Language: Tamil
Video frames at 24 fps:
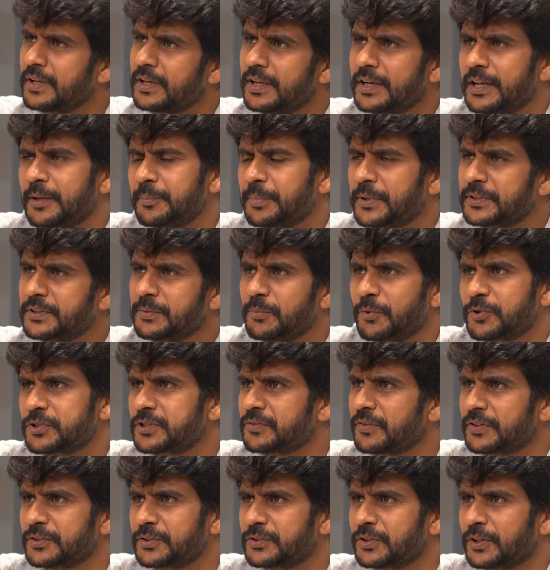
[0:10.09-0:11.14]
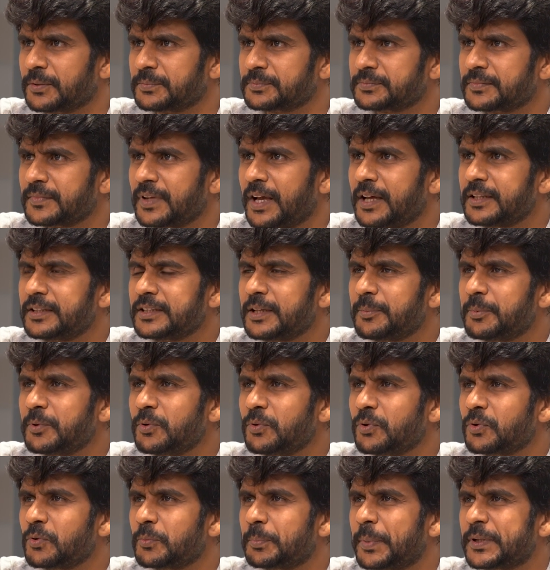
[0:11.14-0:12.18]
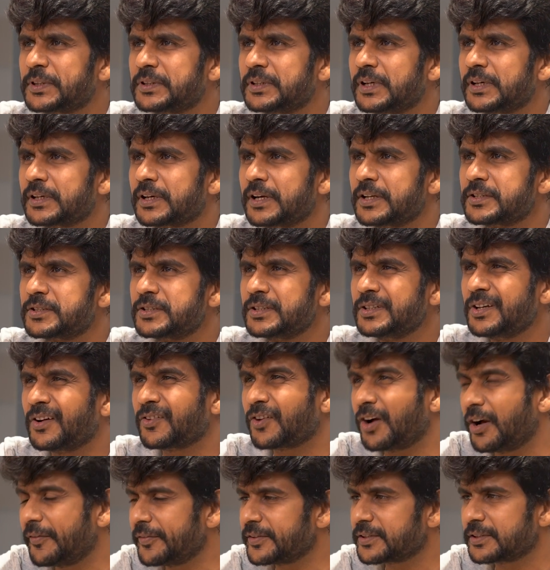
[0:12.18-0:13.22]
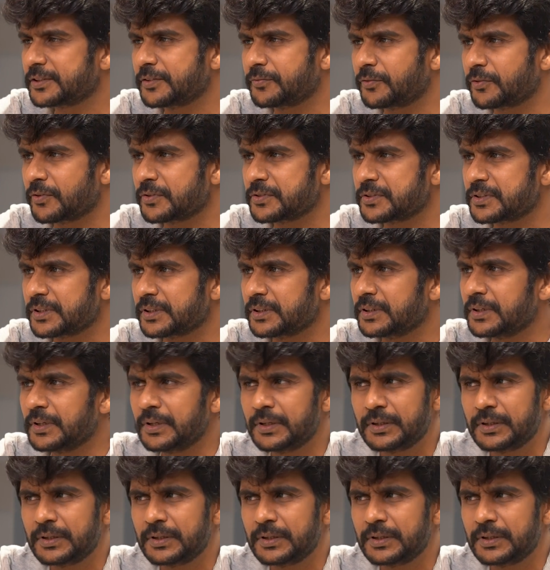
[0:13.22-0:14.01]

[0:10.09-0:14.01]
எல்லாம் பேசி முடிச்சுட்டு வந்துட்டோம் அதுக்கப்புறம் ஒரு பத்து நாள் கழித்து அவங்க ஆஃபீஸில் ஃபோட்டோ வந்துச்சு